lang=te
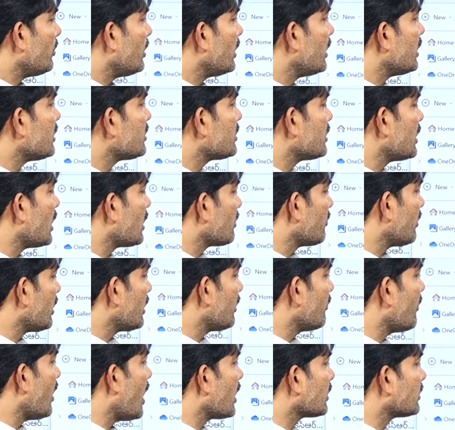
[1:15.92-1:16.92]

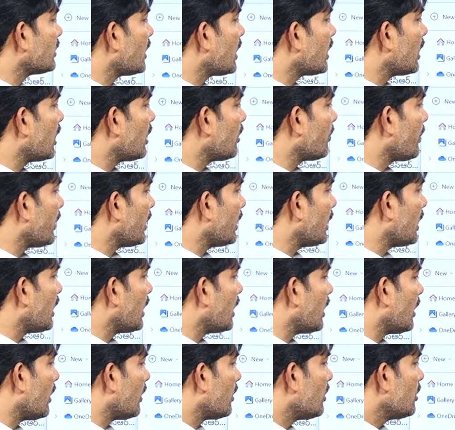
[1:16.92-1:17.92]
మీరిచ్చినటువంటి వాగ్దానాలపైన
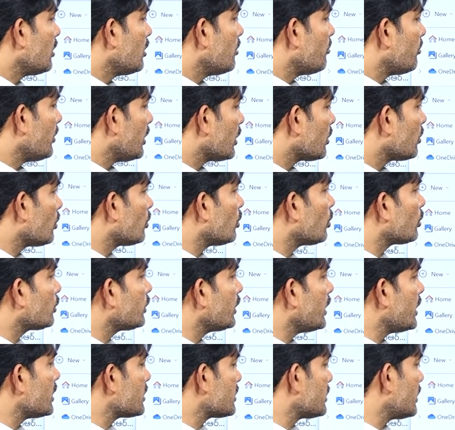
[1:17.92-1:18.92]
మీకు
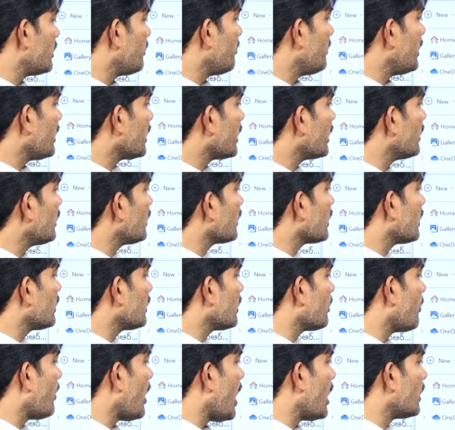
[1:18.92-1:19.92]
గుర్తు చేస్తే మీకెందుకు
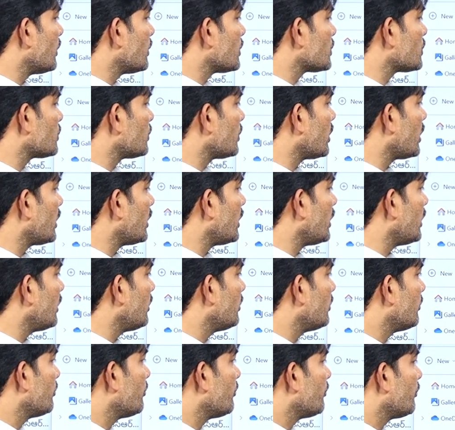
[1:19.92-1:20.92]
ఇంత బాధ వస్తున్నది
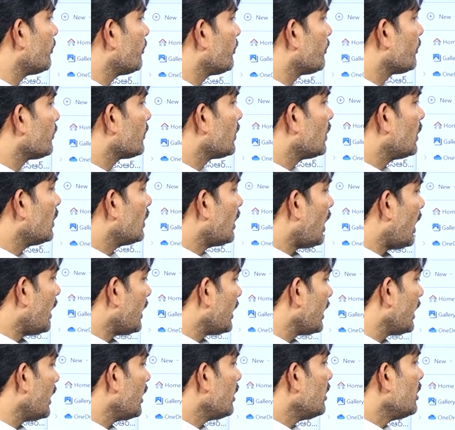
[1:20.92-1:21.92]

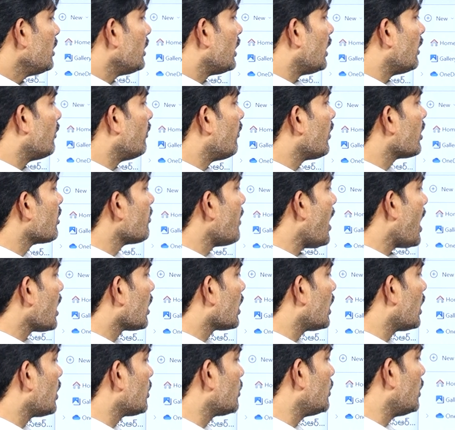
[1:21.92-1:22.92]
అంటే ఎవరు
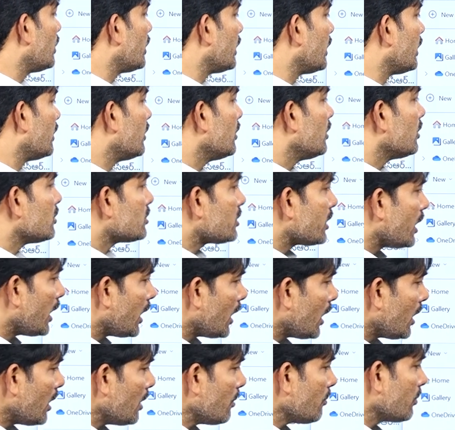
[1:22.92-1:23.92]
మాట్లాడుతుంది
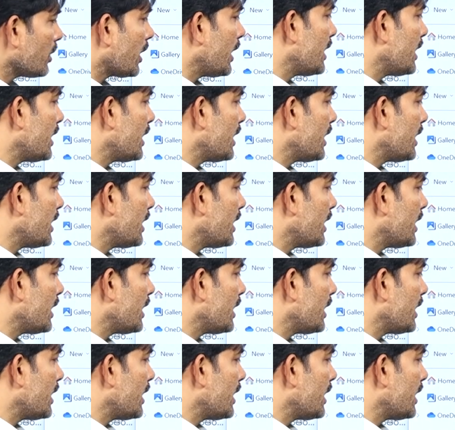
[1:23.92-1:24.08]
సేమ్